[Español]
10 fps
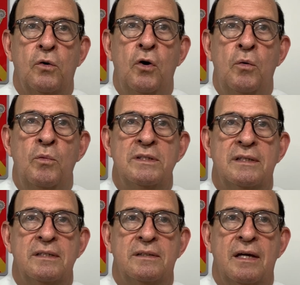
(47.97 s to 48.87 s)
¿cómo es
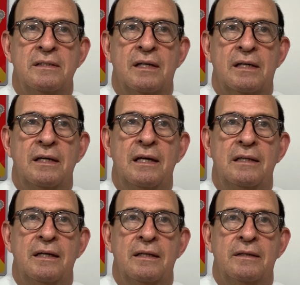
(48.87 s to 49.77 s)
que estáis aquí el
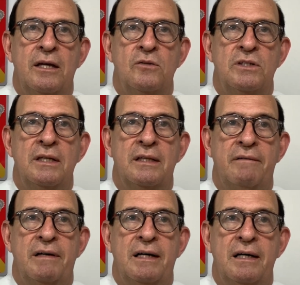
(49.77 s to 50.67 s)
día entero sin
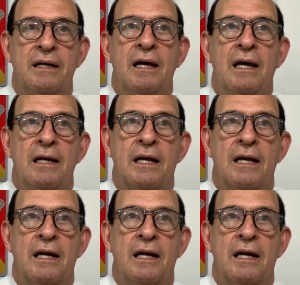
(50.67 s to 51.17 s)
trabajar?